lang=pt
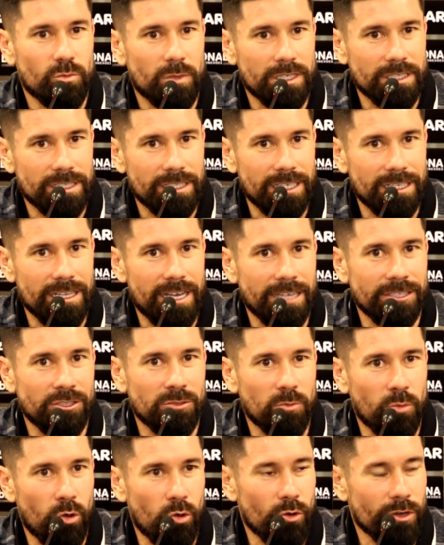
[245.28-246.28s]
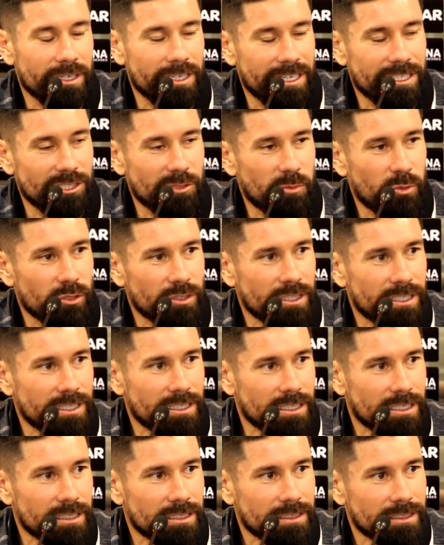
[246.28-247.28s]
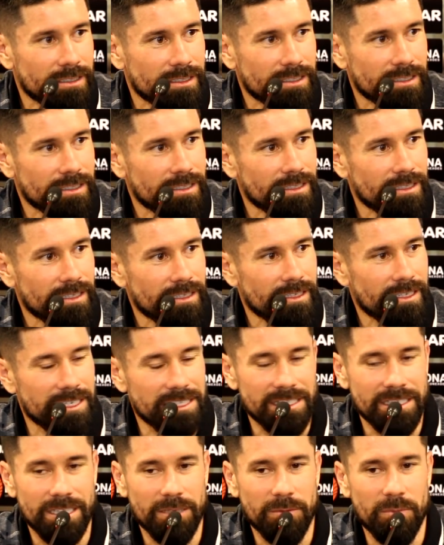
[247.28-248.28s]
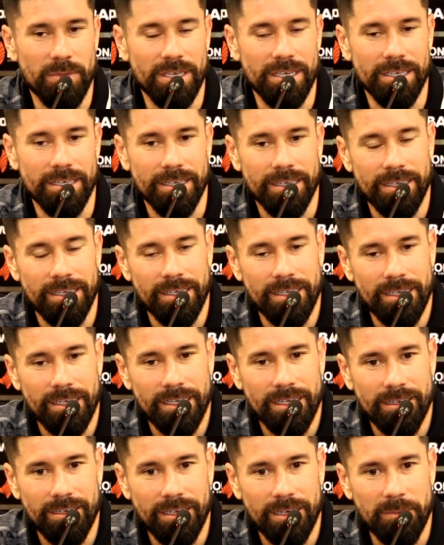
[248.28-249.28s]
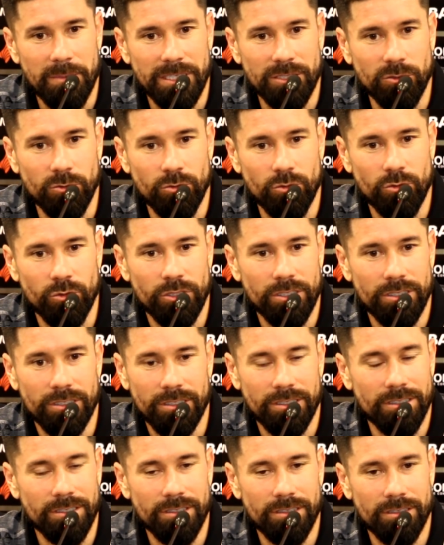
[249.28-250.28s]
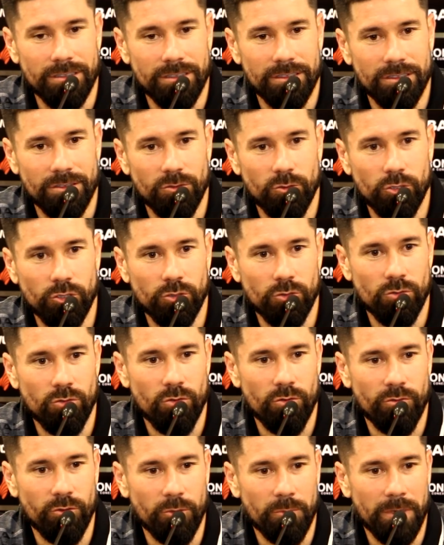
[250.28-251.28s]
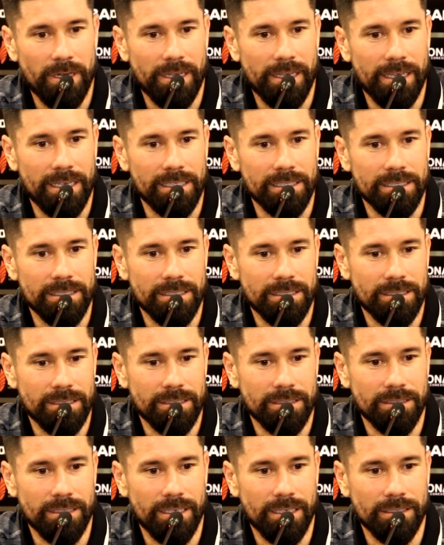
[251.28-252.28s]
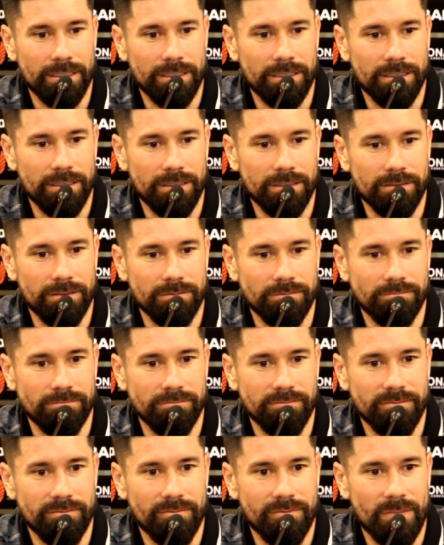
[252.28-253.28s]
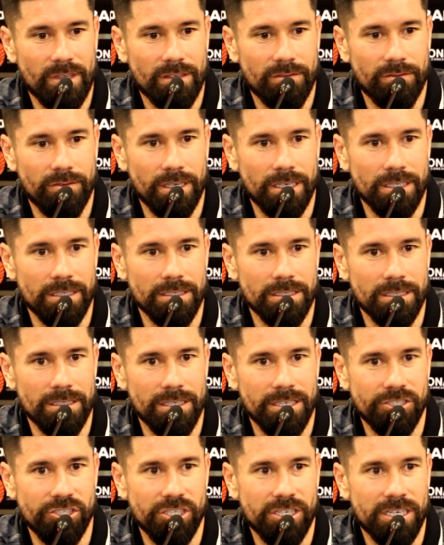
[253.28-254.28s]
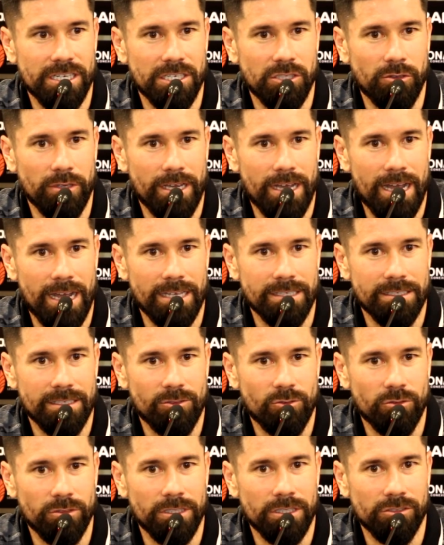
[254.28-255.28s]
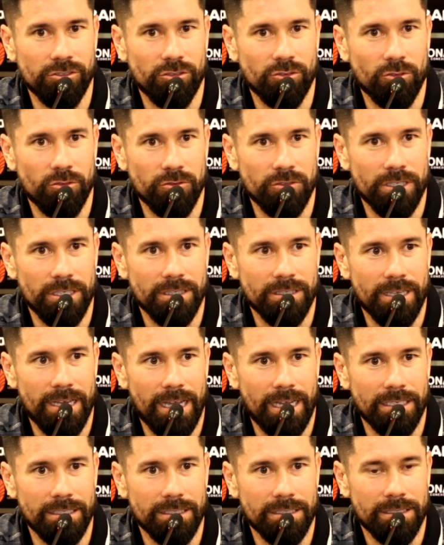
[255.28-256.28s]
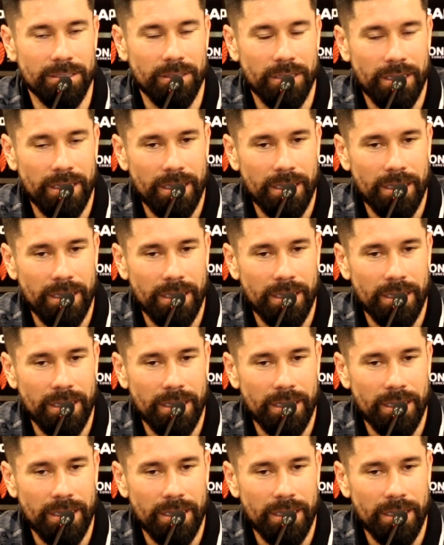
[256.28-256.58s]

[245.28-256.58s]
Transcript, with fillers: com uma ansiedade boa né, de poder receber a Manu e hoje o gol foi para elas, né, que, que vem se dedicando em casa, cuidando de todos os detalhes,